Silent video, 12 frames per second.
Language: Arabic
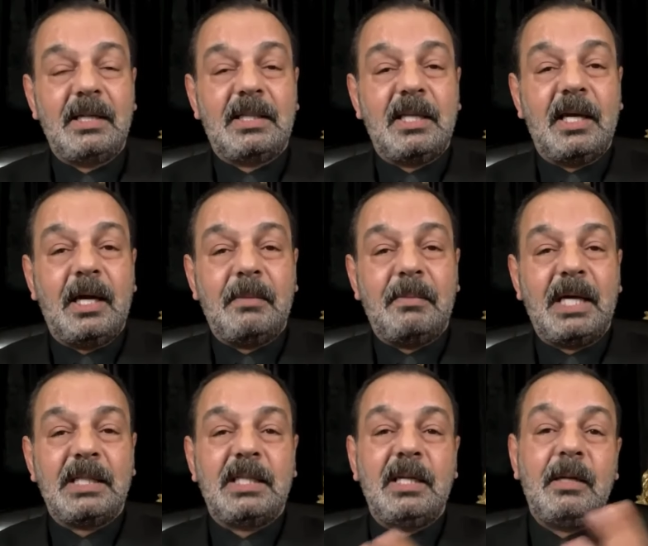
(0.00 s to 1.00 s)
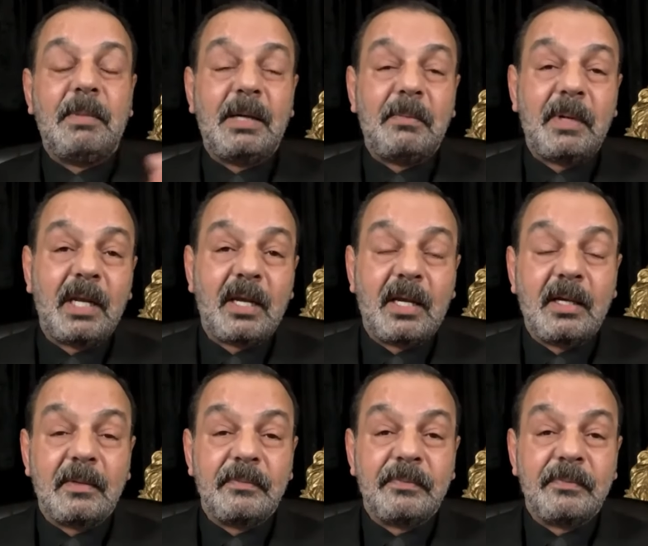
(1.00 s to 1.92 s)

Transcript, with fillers: التهابات اللي بامريكا